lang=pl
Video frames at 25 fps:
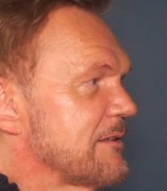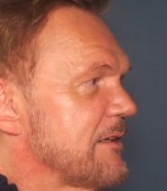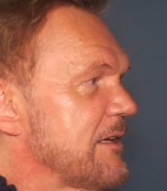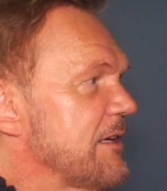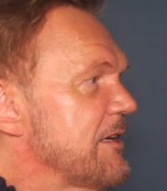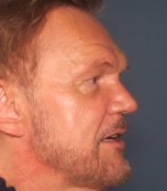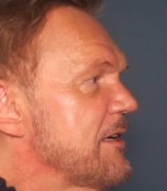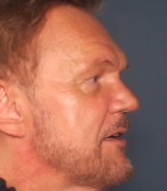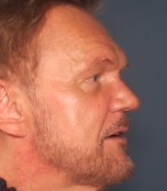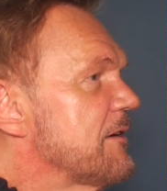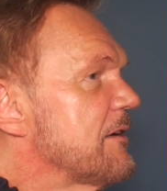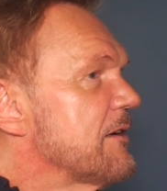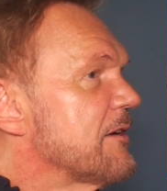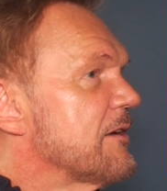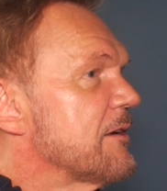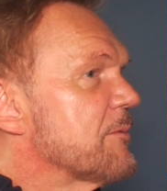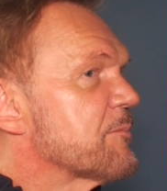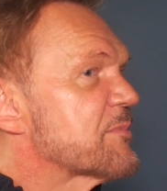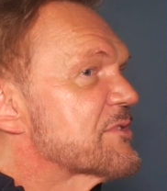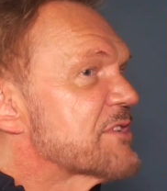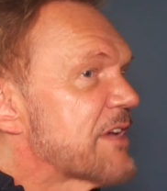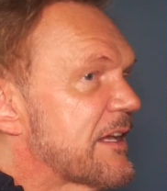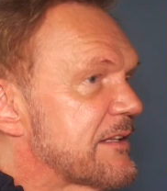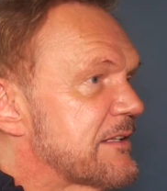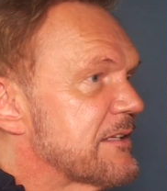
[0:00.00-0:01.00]
i
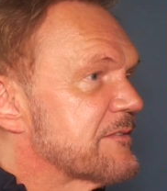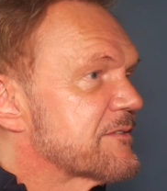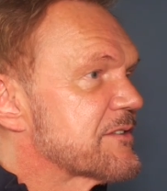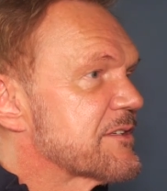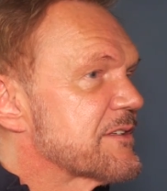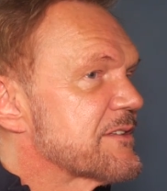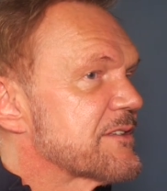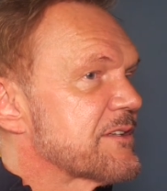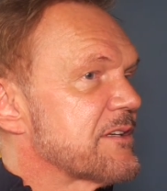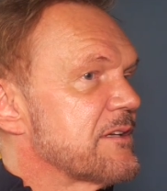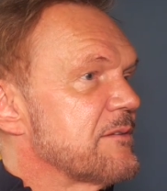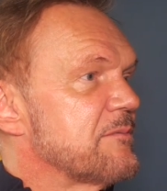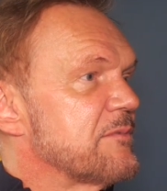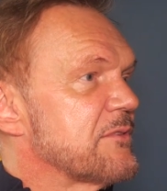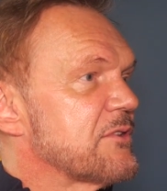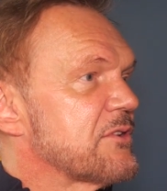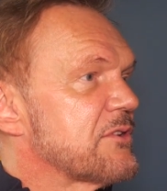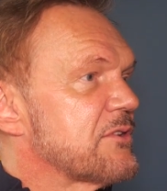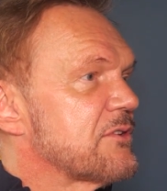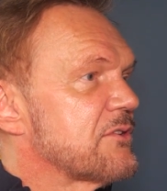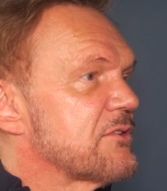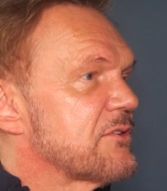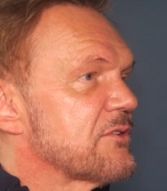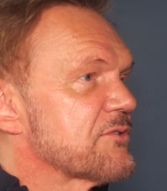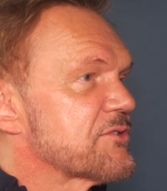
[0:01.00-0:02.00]
przede wszystkim
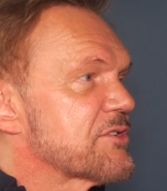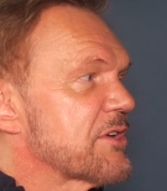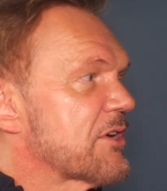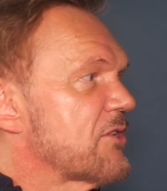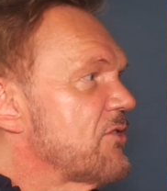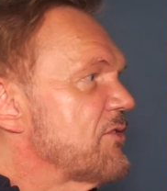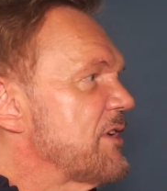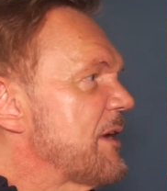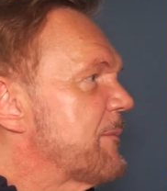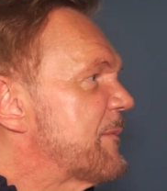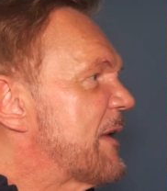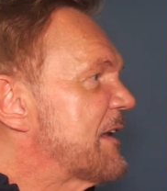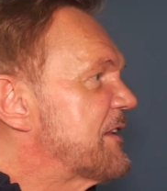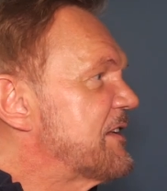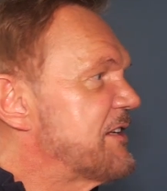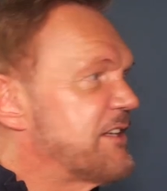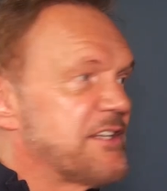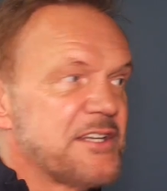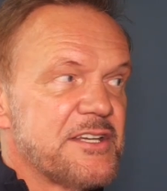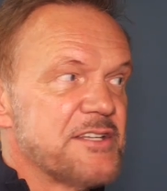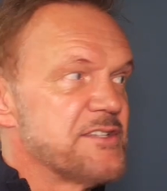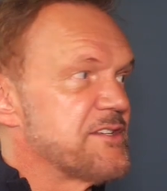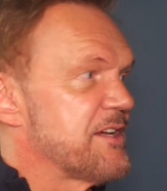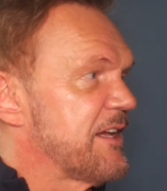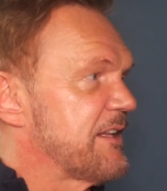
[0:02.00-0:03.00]
to, czego nie ma
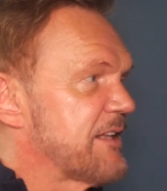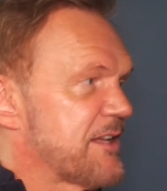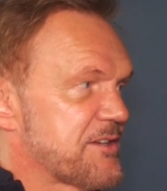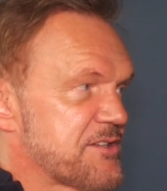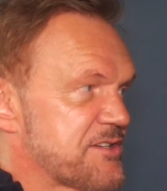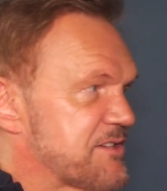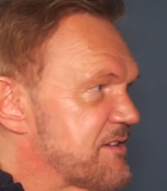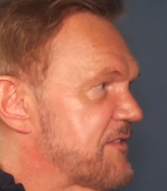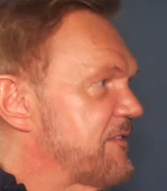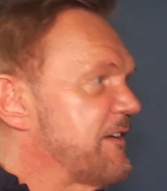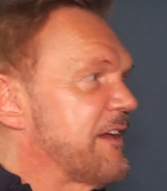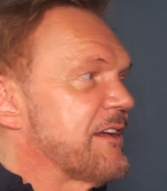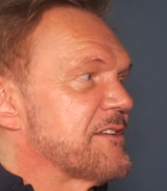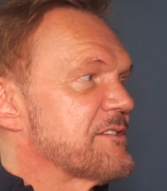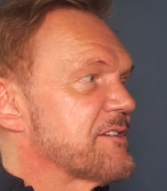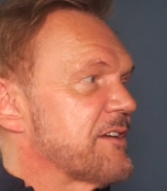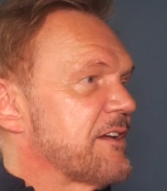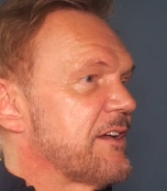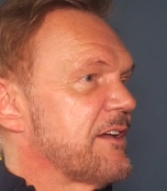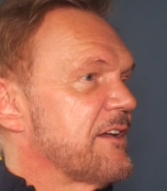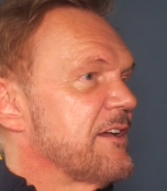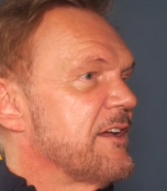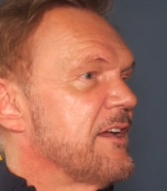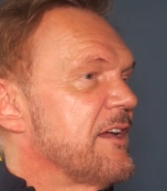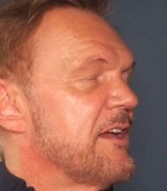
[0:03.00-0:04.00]
nigdzie na świecie
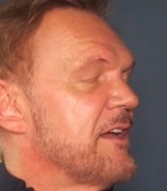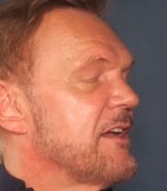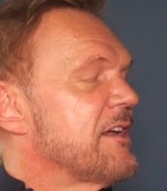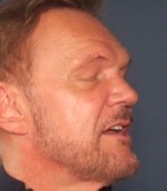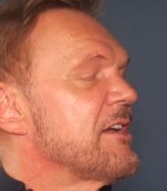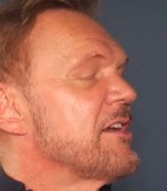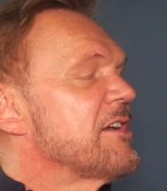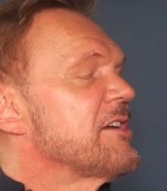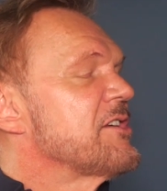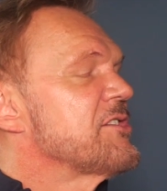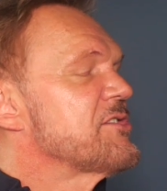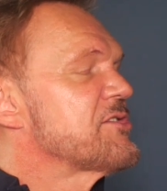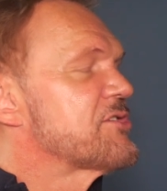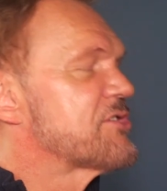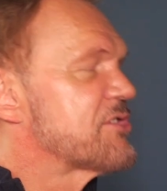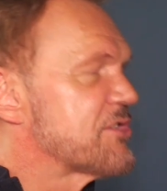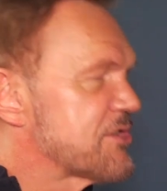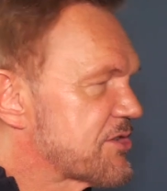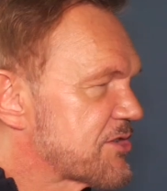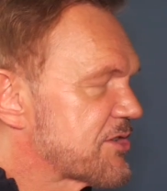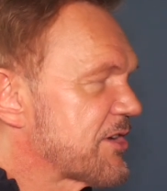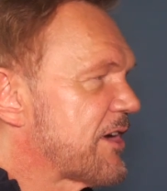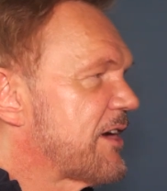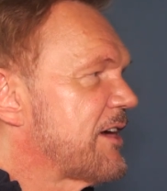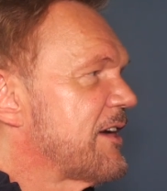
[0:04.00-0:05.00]

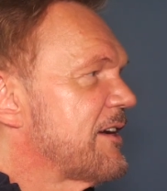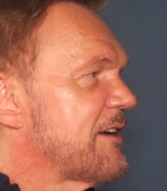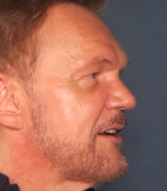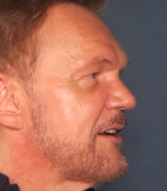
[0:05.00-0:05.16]
cisza.